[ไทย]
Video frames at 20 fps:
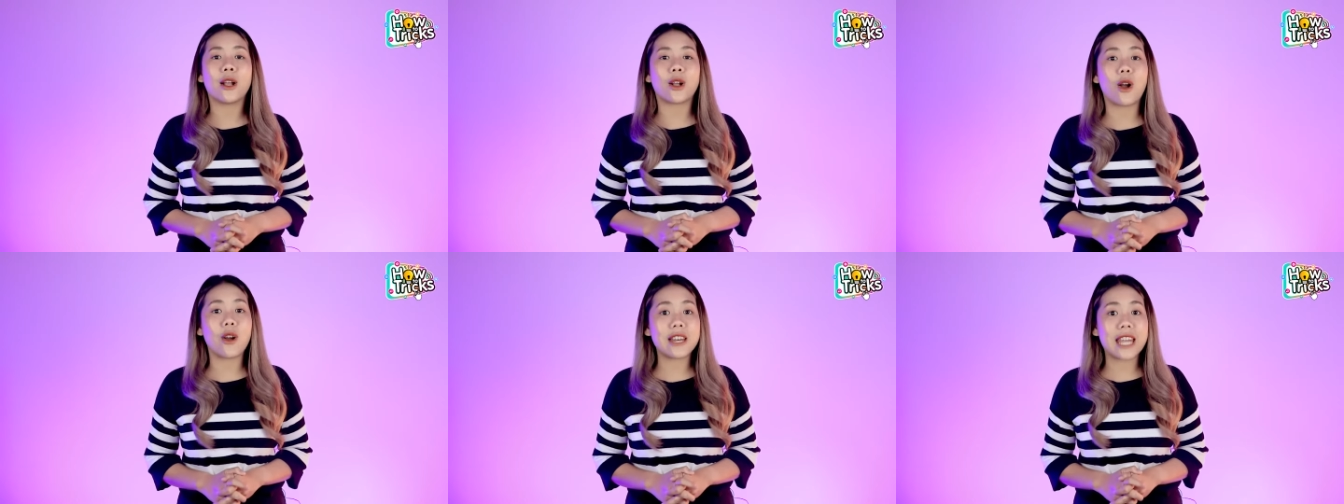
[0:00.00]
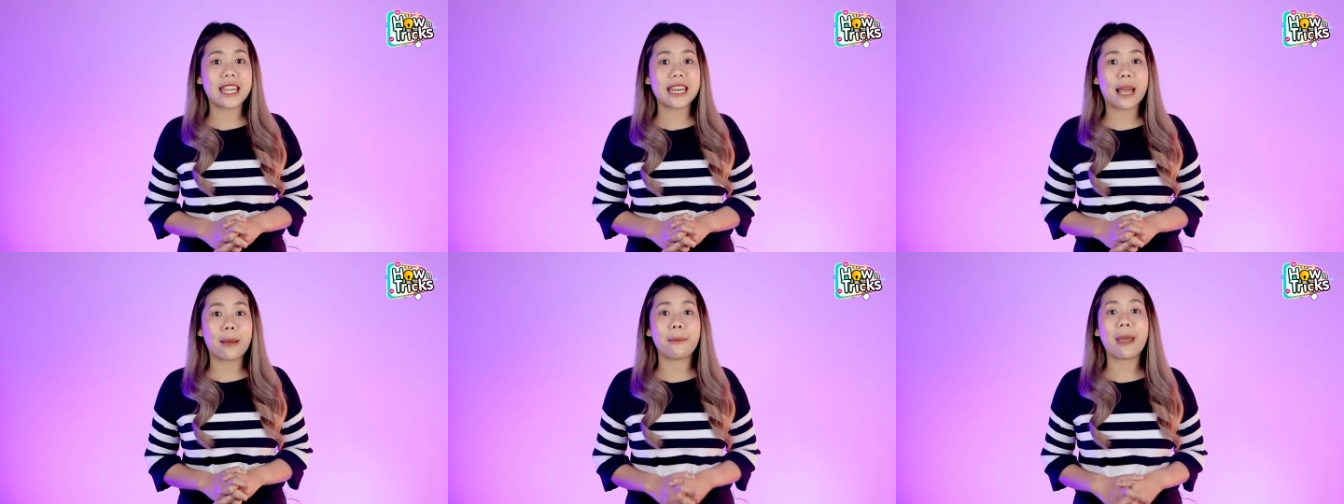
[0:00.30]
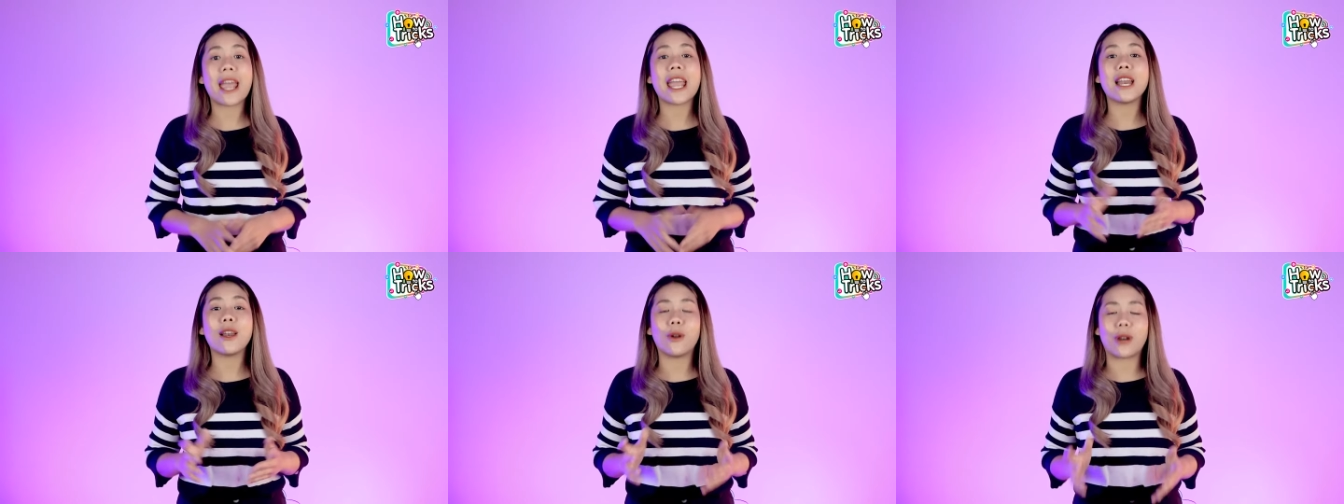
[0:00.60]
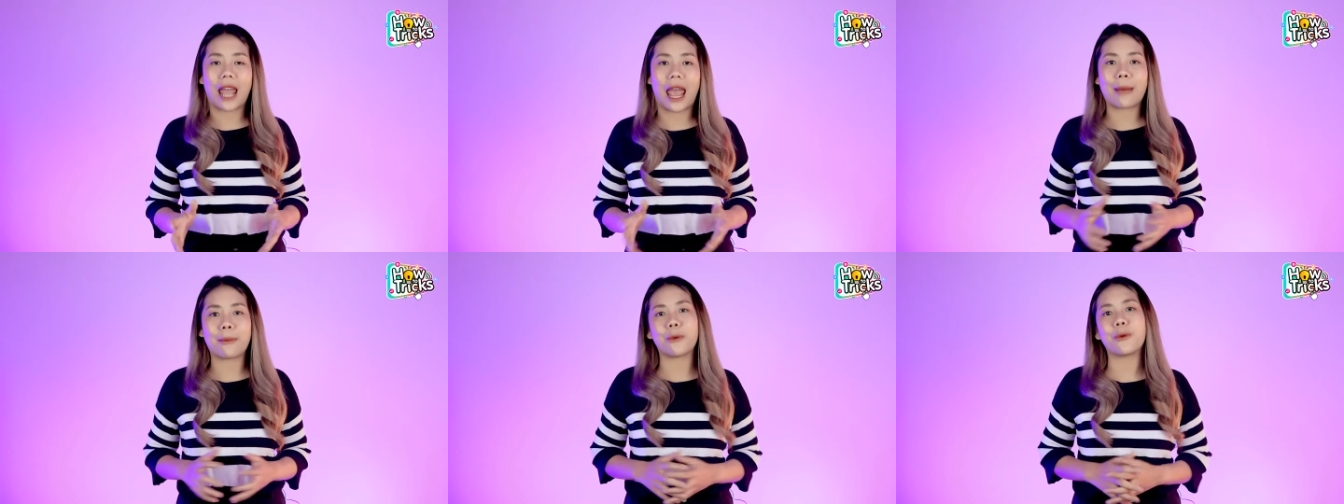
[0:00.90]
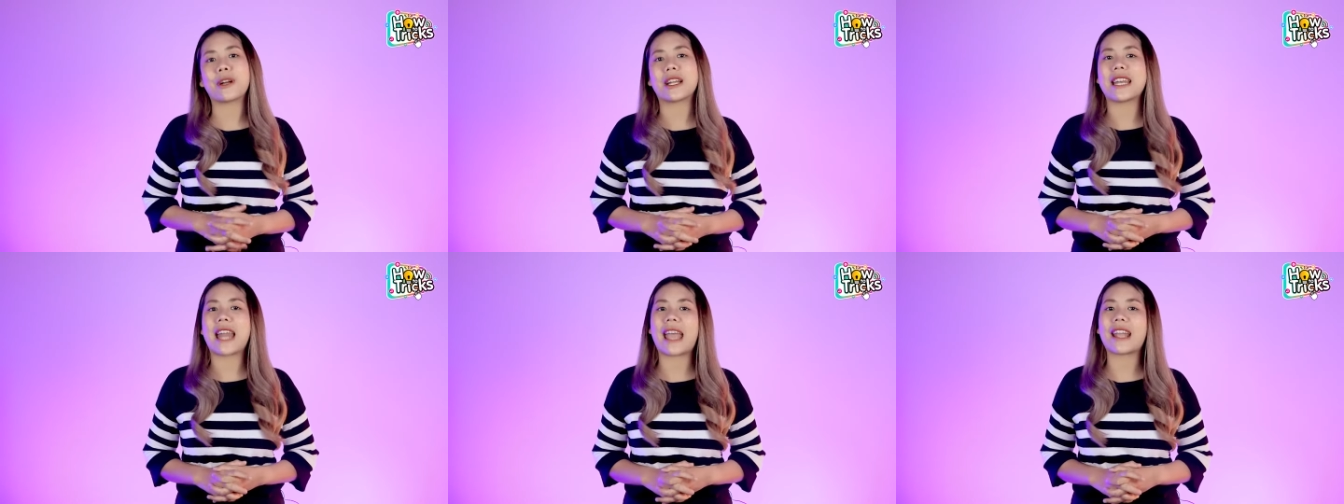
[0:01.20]
ก็แนะนำให้โหลดแอป
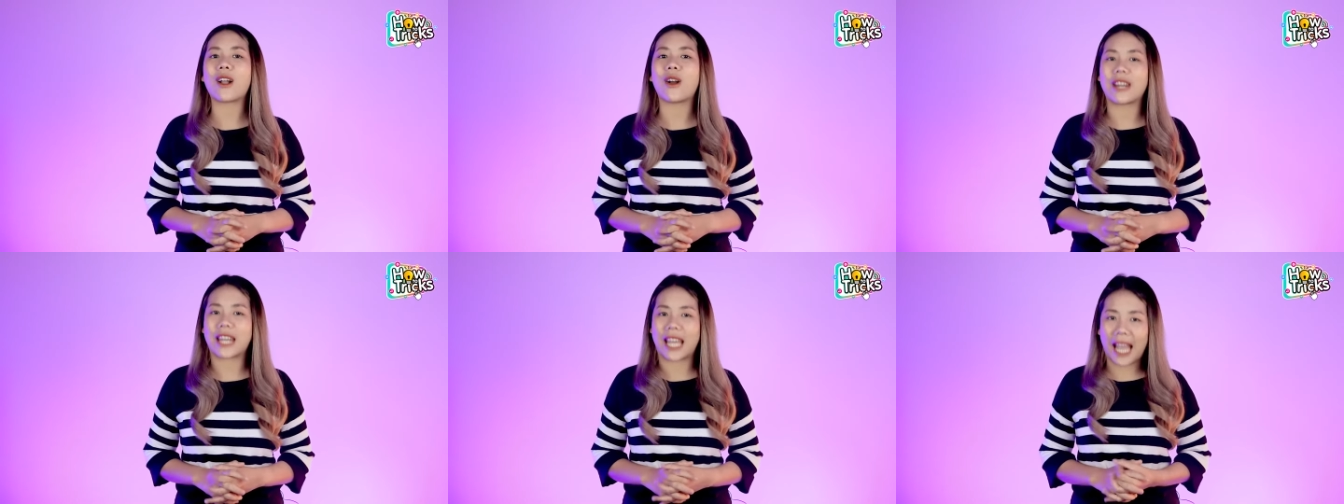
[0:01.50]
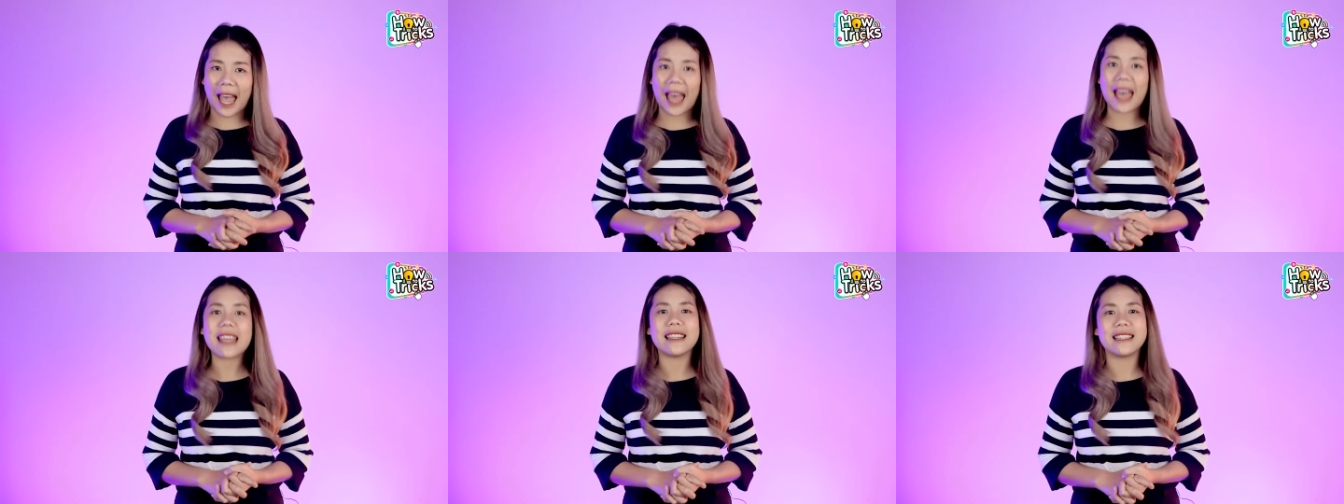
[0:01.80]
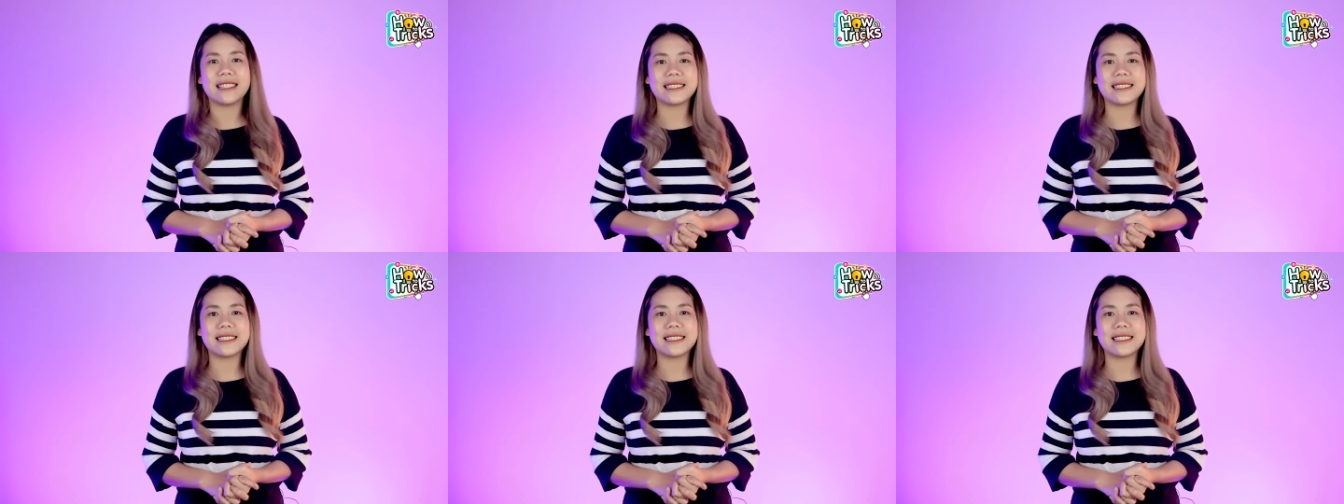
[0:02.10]
Google Drive ก่อนนะคะ